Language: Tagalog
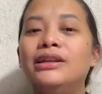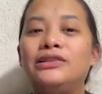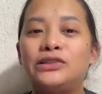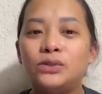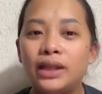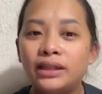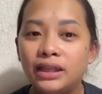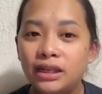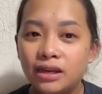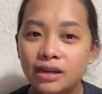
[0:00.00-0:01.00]
Student
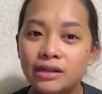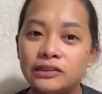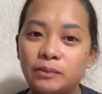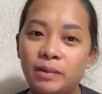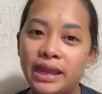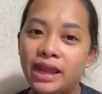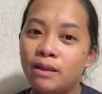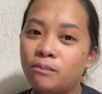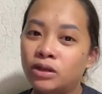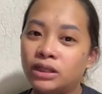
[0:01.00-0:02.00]
leaders play an
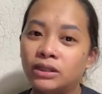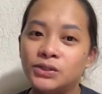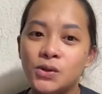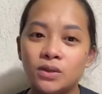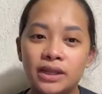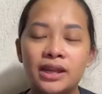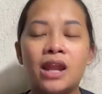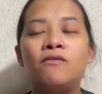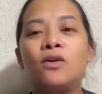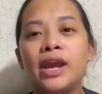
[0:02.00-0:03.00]
important role in
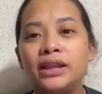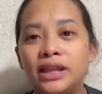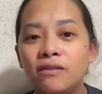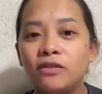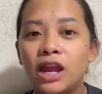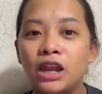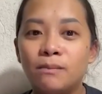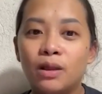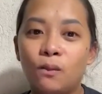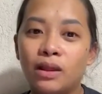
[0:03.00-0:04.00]
advocating for
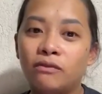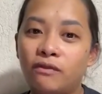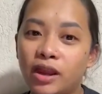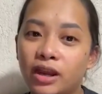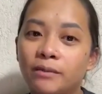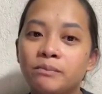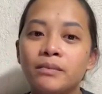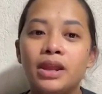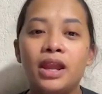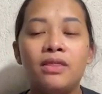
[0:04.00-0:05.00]
animal welfare
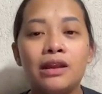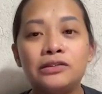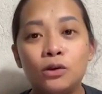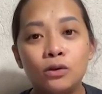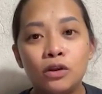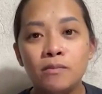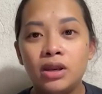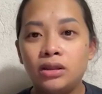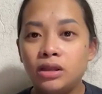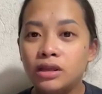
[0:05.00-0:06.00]
in their school
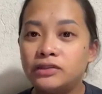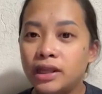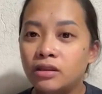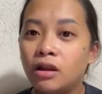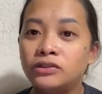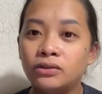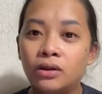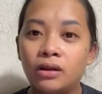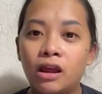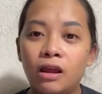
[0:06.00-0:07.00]
communities and
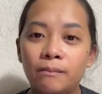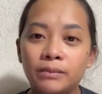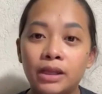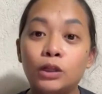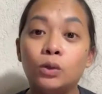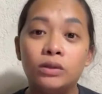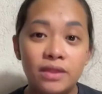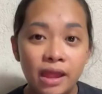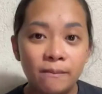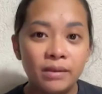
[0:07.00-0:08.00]
also um, include
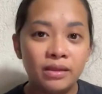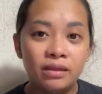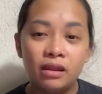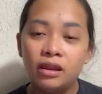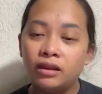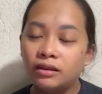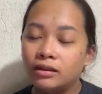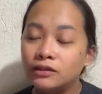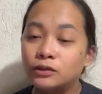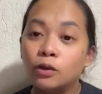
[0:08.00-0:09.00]
them in, in
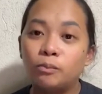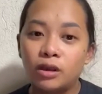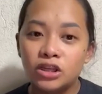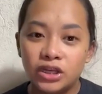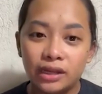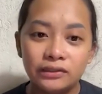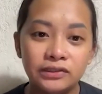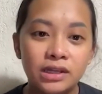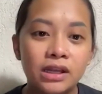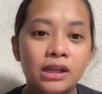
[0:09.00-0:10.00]
their school projects
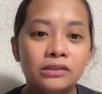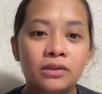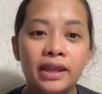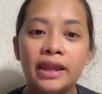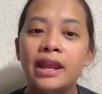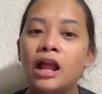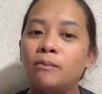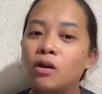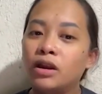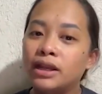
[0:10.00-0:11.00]
so they can help
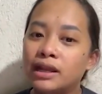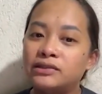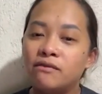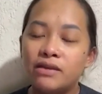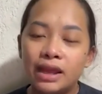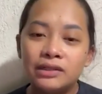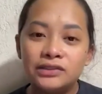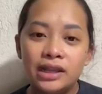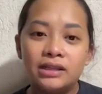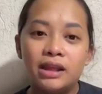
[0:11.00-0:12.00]
organize events
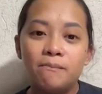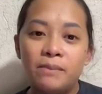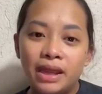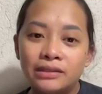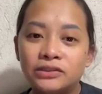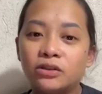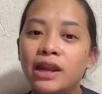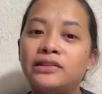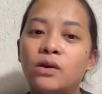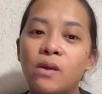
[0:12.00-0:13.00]
and campaigns to
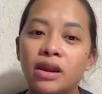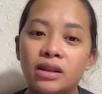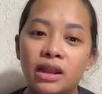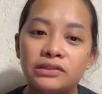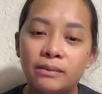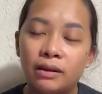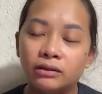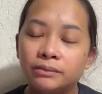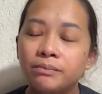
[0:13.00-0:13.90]
raise awareness about